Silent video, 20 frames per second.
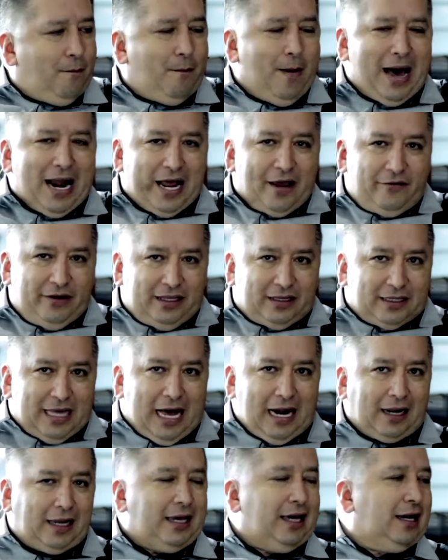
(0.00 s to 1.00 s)
para
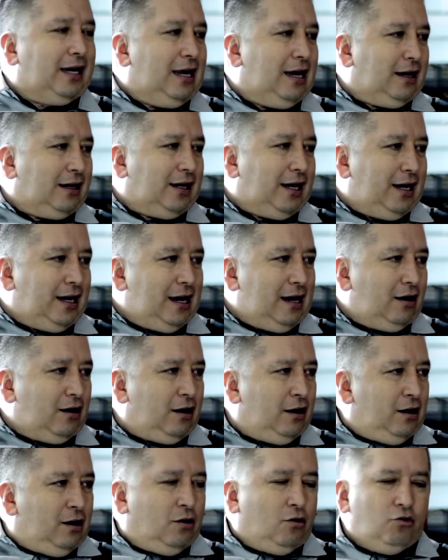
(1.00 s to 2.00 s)
evitar que la, que
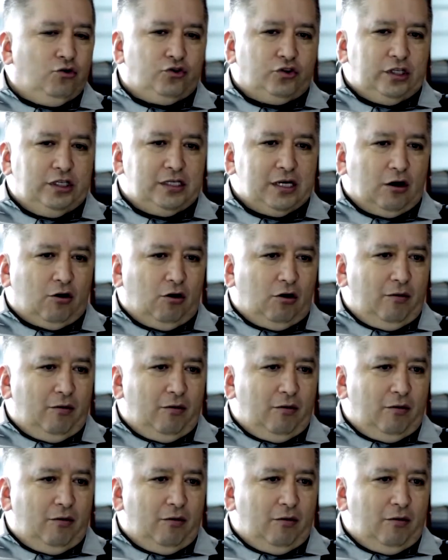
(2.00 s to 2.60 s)
la justicia